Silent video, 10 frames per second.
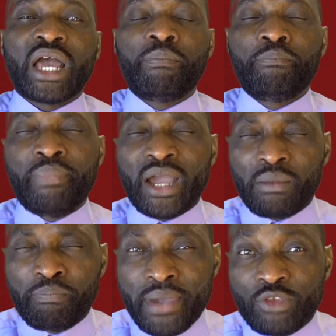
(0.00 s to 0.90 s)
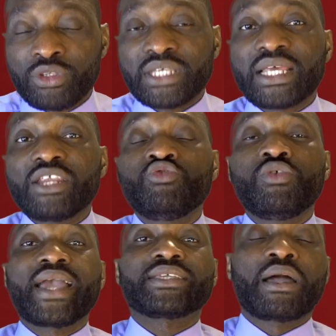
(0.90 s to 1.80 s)
à perpétuité. C'est-à-dire, tu
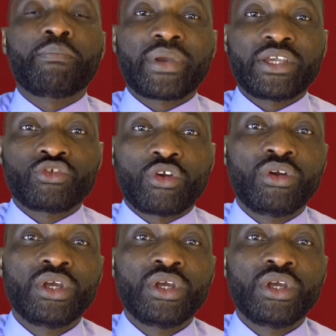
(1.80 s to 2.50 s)
restes en prison,